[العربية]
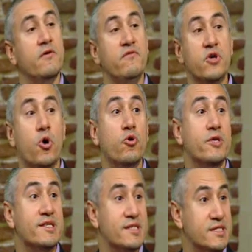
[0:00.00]
في
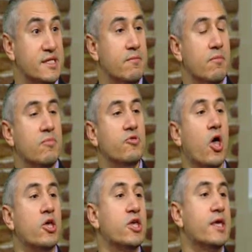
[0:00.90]
كودنج سيستم
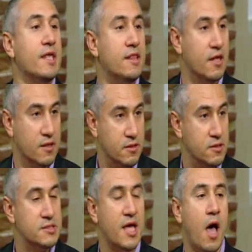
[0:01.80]
دقيق جدا
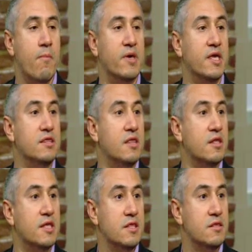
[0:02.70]
صعب جدا
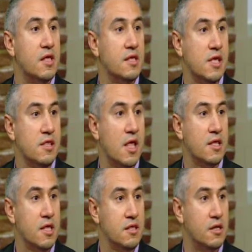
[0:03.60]
جدا جدا
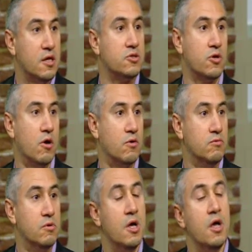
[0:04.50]
جدا اختراقه
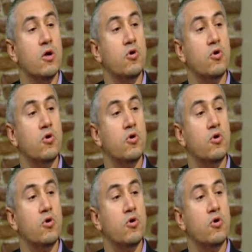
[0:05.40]
مم.